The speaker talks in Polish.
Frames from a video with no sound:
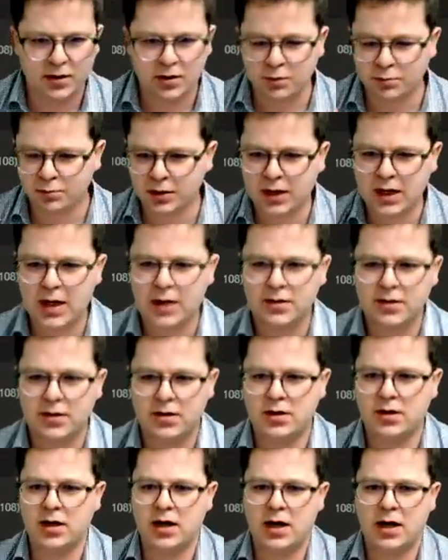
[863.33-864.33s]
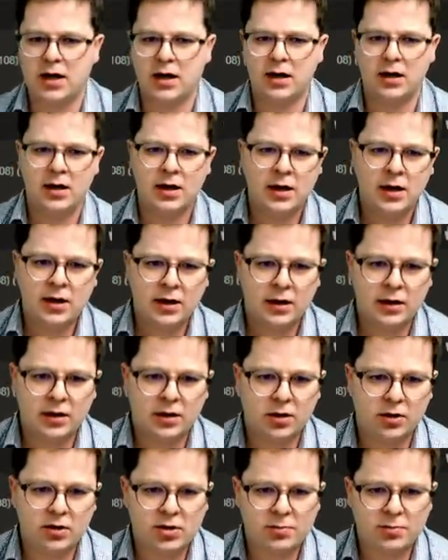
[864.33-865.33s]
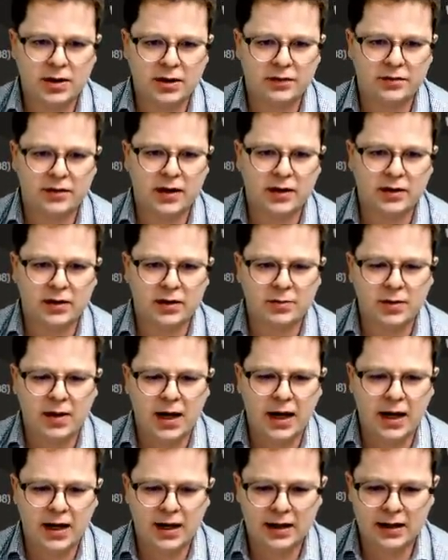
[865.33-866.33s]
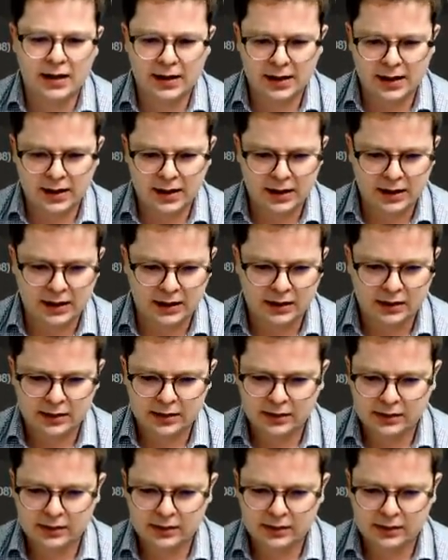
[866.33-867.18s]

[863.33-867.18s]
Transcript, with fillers: kombinacji, a grozi mat w jednym. Ale ja, ja.